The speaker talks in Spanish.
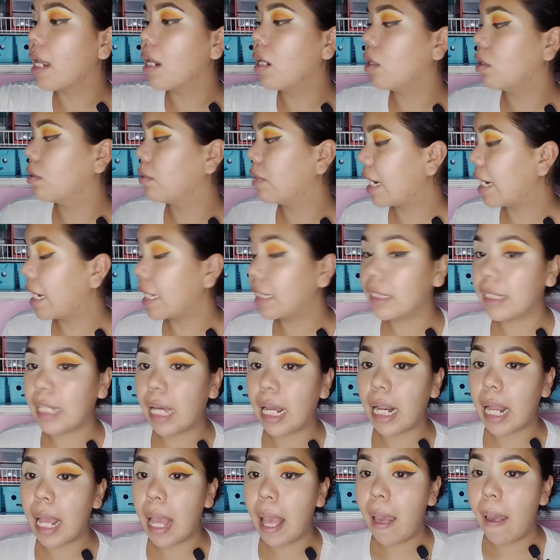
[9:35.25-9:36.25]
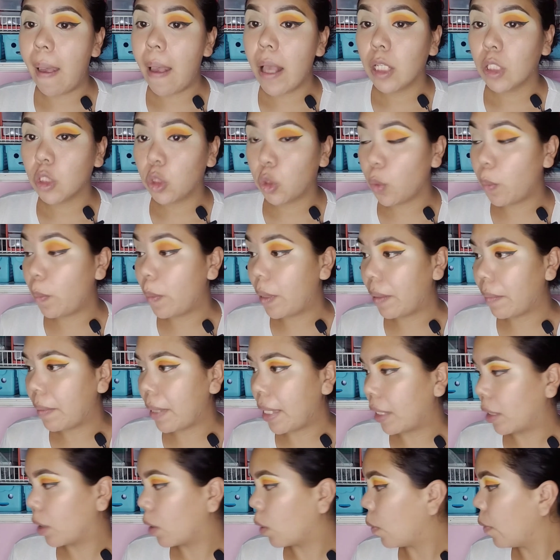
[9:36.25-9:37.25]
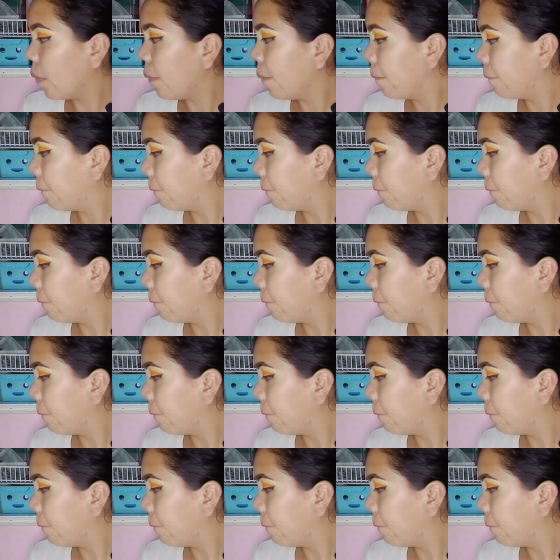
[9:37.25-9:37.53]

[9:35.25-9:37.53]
lo van a estar súper viendo.